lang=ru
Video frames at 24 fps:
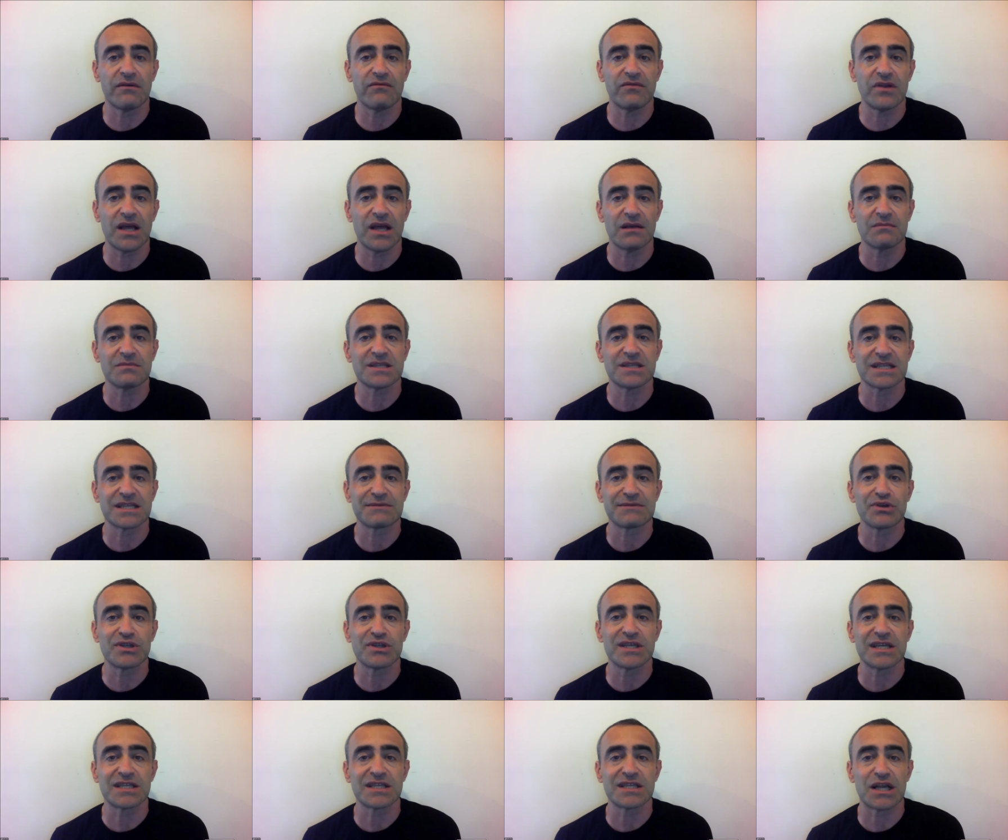являемся
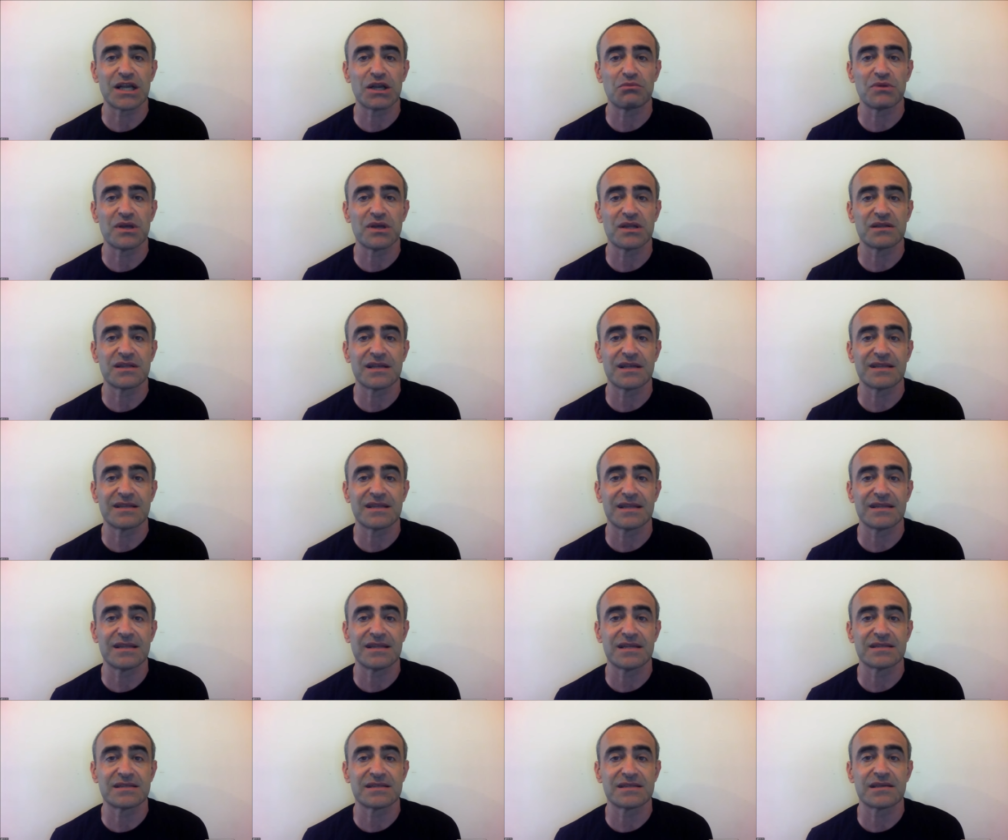свидетелями этой
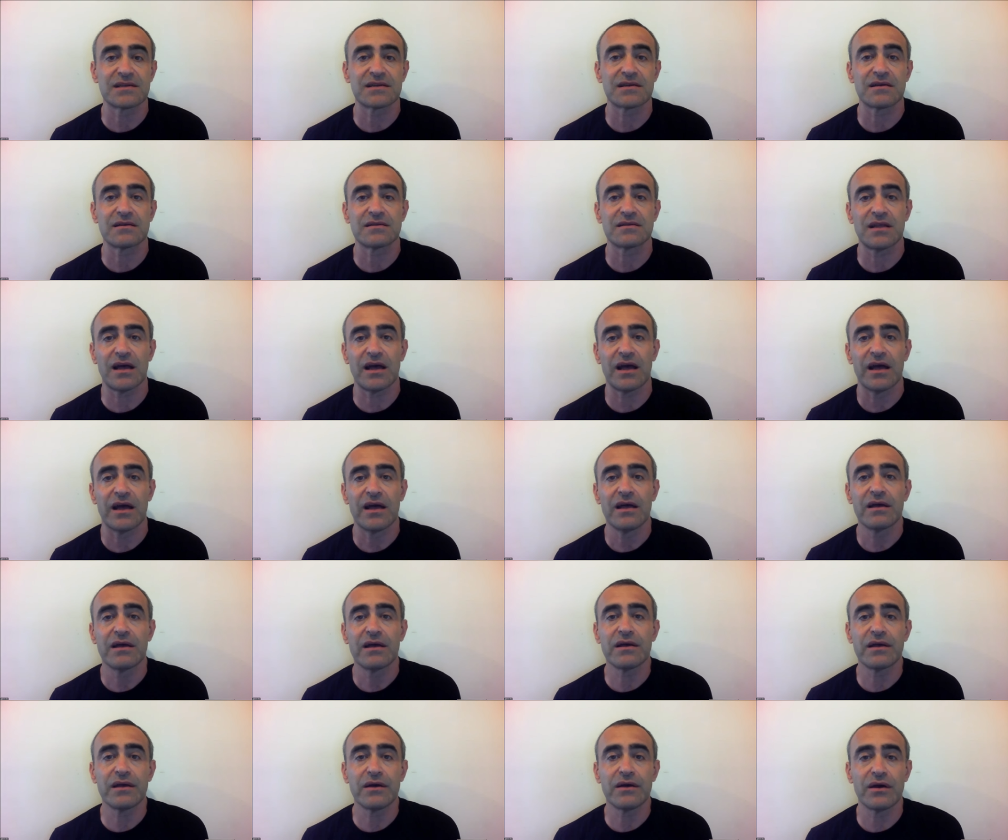тенденции, когда
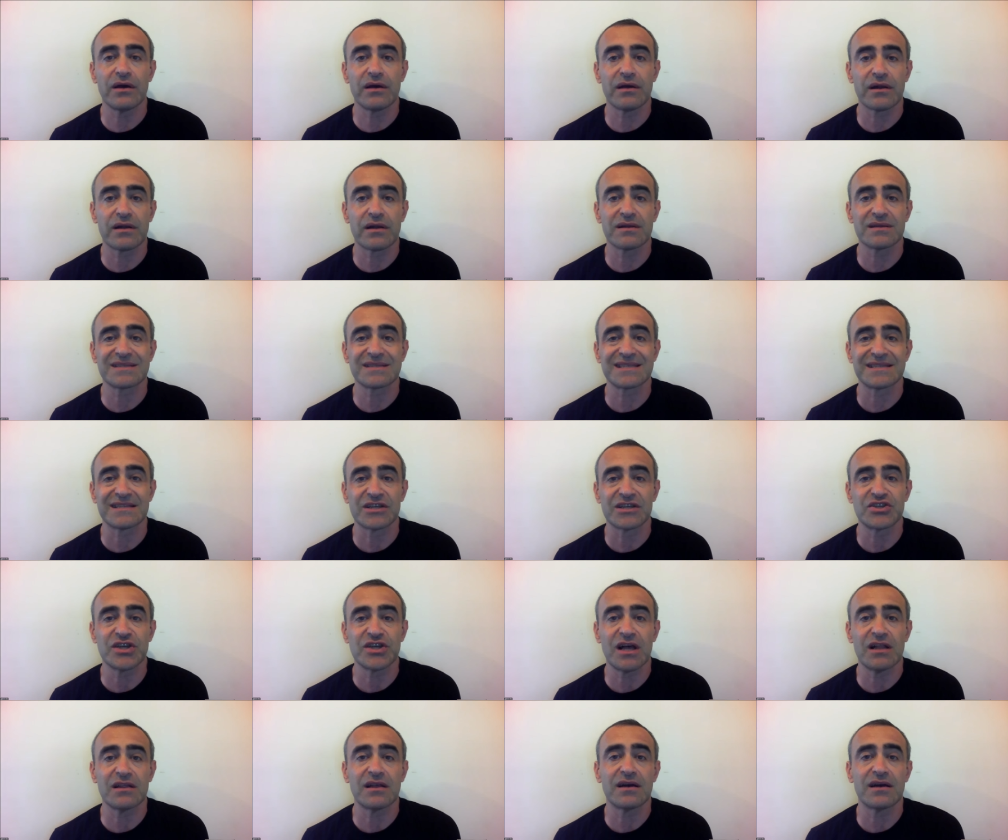э,
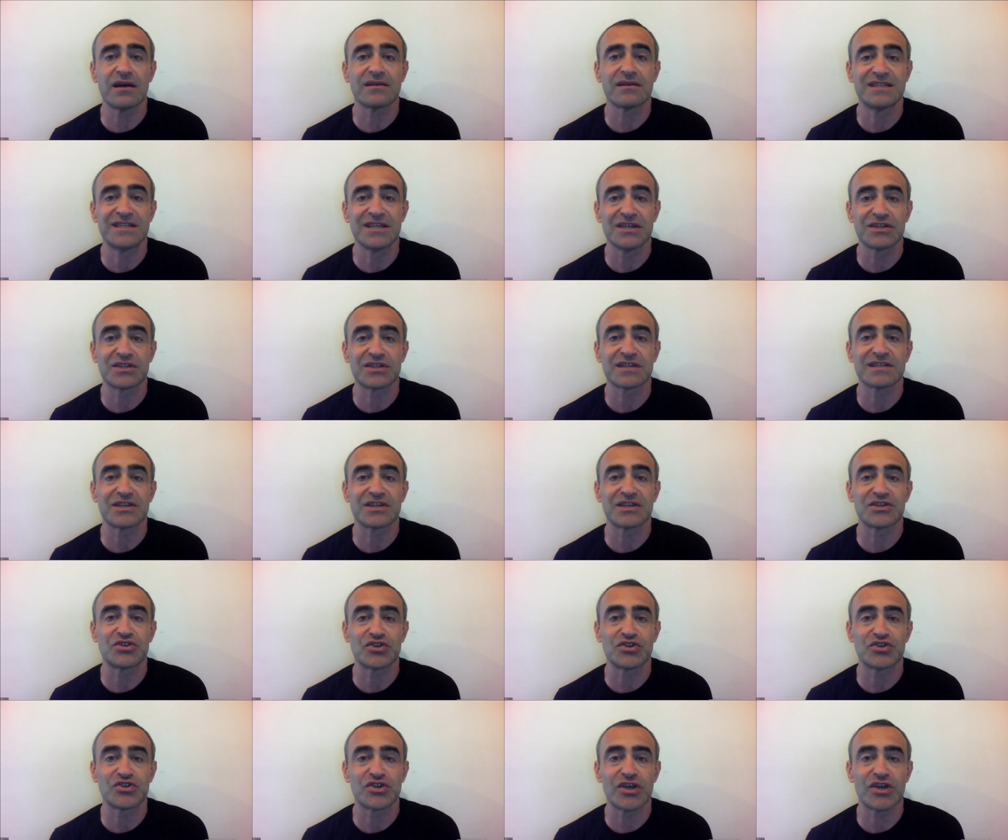сначала где-то
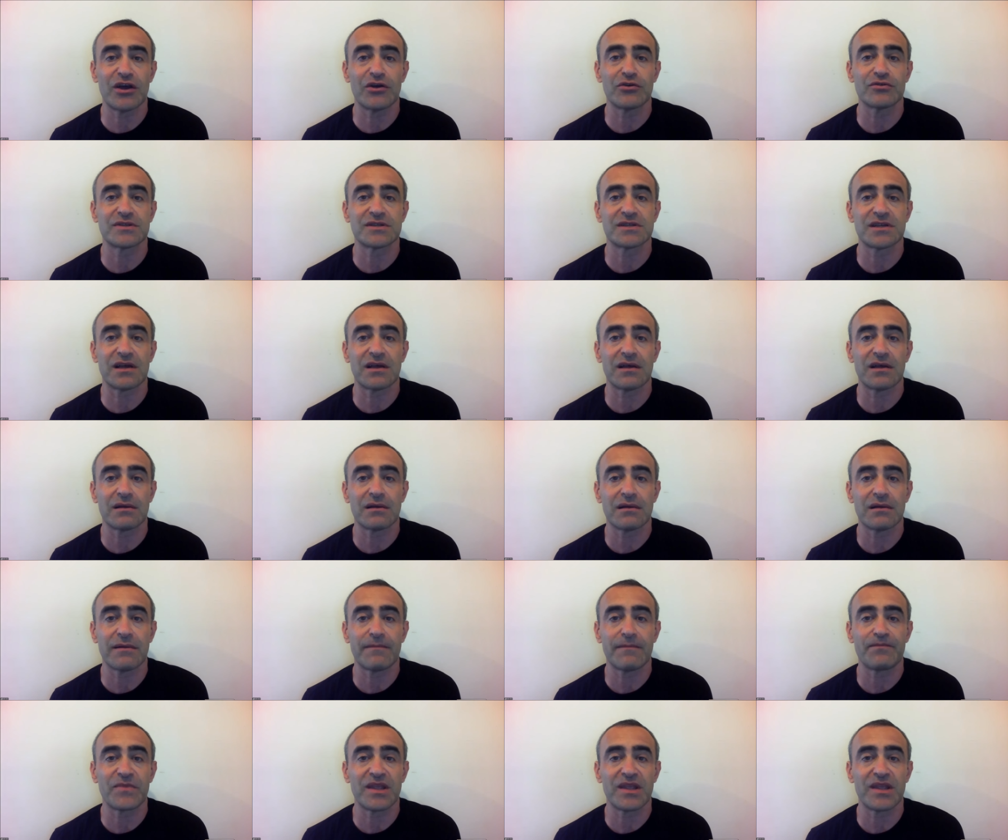зачищаются,